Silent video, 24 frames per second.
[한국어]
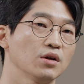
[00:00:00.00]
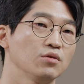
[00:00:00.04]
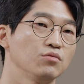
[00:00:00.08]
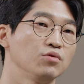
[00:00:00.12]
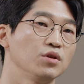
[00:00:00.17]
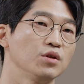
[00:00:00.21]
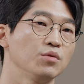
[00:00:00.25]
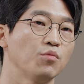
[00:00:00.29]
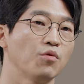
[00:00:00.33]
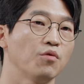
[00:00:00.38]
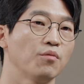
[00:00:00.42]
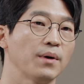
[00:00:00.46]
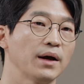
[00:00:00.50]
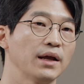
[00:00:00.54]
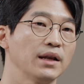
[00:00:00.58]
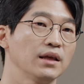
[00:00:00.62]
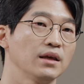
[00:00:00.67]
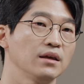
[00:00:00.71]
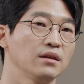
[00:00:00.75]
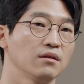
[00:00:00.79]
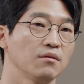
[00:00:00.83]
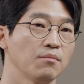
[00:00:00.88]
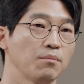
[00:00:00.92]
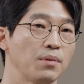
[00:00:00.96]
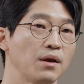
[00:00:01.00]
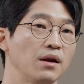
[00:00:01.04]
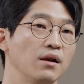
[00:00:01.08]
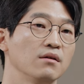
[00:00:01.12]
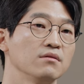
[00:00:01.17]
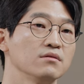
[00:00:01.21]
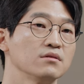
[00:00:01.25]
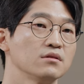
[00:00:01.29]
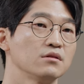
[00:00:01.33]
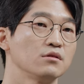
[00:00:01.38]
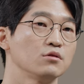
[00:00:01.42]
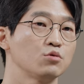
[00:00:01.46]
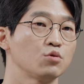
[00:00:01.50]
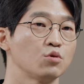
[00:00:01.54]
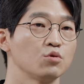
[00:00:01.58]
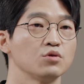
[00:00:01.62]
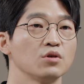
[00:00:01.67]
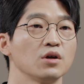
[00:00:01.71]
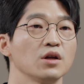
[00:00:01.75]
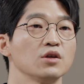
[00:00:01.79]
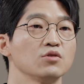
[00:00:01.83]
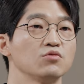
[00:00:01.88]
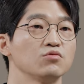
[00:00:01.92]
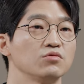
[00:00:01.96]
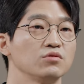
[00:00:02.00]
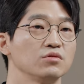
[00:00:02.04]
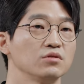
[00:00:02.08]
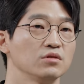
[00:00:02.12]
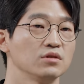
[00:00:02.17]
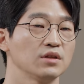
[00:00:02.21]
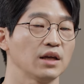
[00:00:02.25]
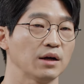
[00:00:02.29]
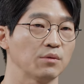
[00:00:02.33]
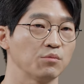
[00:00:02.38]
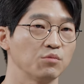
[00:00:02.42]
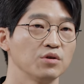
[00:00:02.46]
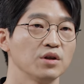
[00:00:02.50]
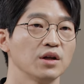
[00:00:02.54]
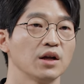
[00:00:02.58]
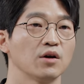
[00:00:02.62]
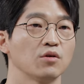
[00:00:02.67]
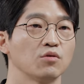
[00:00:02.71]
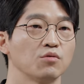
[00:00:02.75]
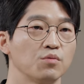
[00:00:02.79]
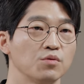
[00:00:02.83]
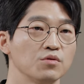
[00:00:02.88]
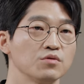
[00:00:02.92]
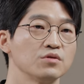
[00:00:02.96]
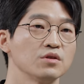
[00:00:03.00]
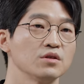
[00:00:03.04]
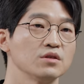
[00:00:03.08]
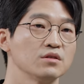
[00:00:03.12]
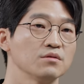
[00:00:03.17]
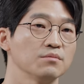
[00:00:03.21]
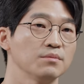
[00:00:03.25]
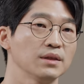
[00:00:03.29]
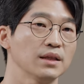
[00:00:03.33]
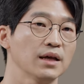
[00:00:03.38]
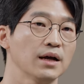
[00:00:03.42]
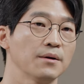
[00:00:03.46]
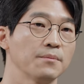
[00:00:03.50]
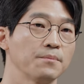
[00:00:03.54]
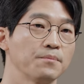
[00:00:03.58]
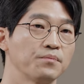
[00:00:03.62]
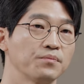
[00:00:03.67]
우리 몸 안에 있는 밸런스를 조절해주는 약물이라고 볼 수 있습니다.